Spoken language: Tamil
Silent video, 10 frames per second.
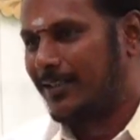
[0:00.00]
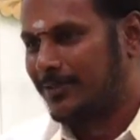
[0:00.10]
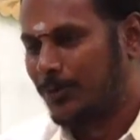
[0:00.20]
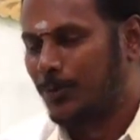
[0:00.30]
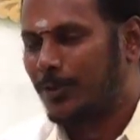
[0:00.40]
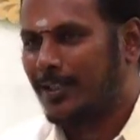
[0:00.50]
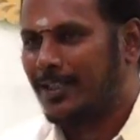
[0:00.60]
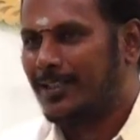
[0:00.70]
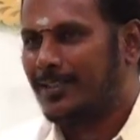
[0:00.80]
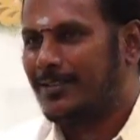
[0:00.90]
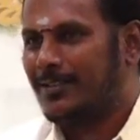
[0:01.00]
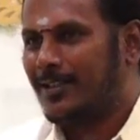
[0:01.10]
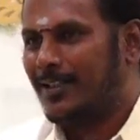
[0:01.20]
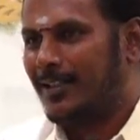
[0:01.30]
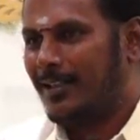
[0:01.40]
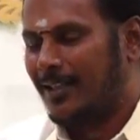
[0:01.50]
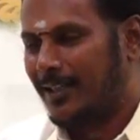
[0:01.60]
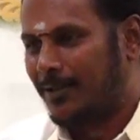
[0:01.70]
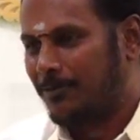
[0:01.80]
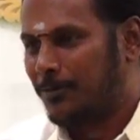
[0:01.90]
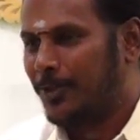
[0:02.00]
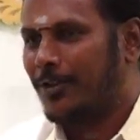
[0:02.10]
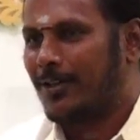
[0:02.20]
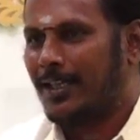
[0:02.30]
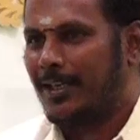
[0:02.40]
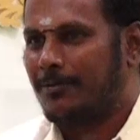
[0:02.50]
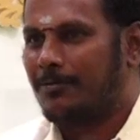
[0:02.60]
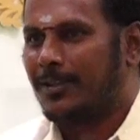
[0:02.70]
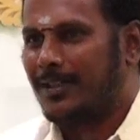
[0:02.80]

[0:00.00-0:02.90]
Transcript: ஸ்கூலு முதியோர் இல்லம்